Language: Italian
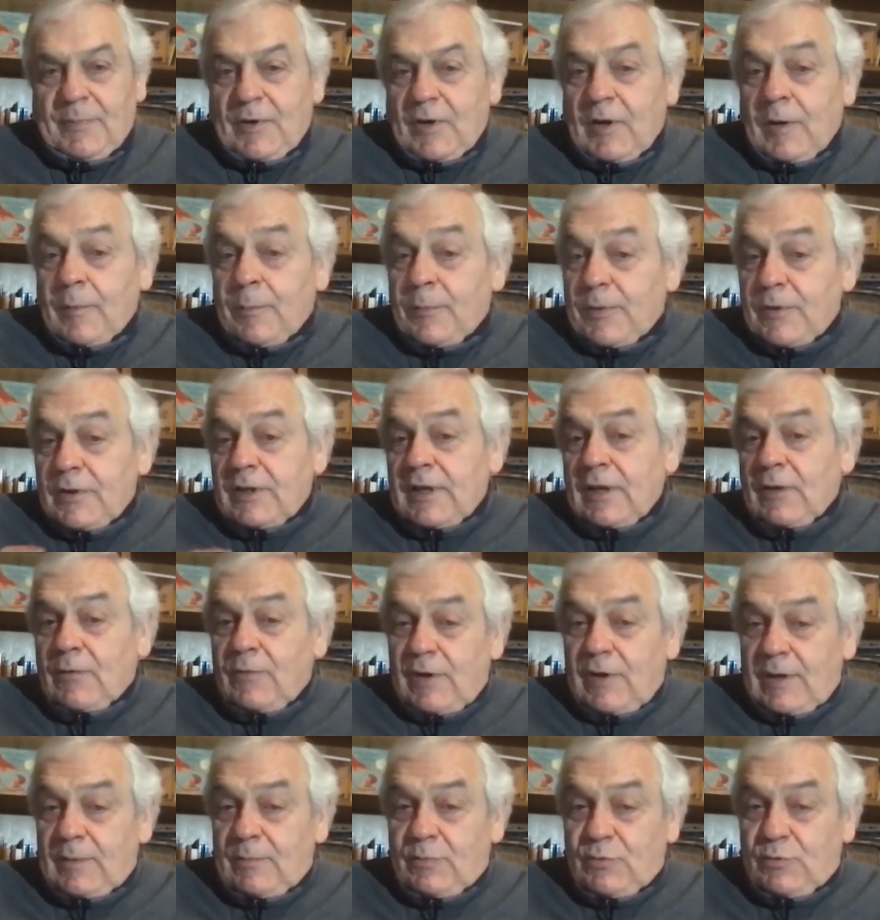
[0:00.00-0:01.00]
proprio da
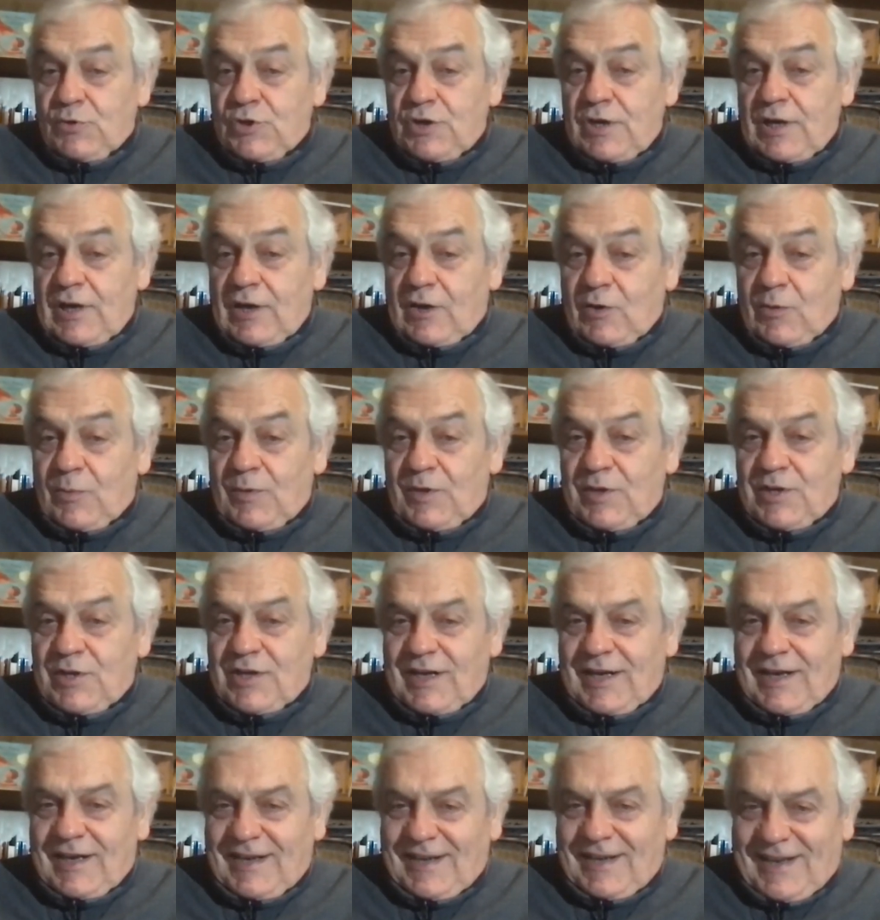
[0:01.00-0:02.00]
quella bugia
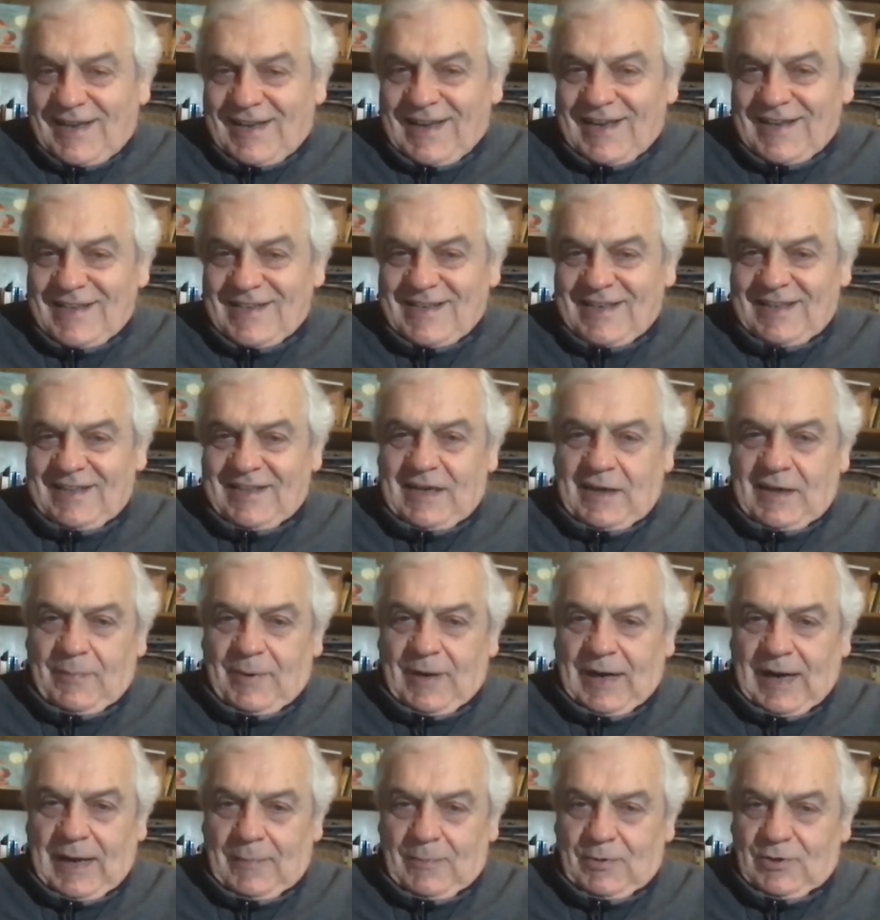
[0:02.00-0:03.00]
comincia la ricchezza di
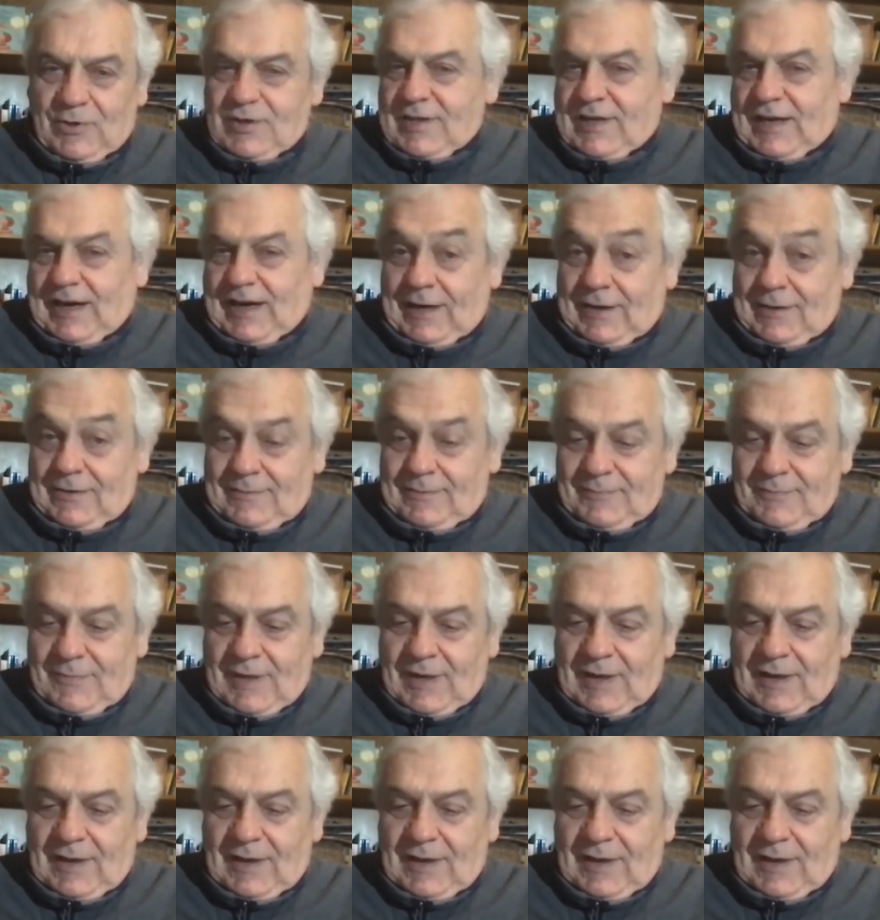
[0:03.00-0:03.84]
Abramo strano.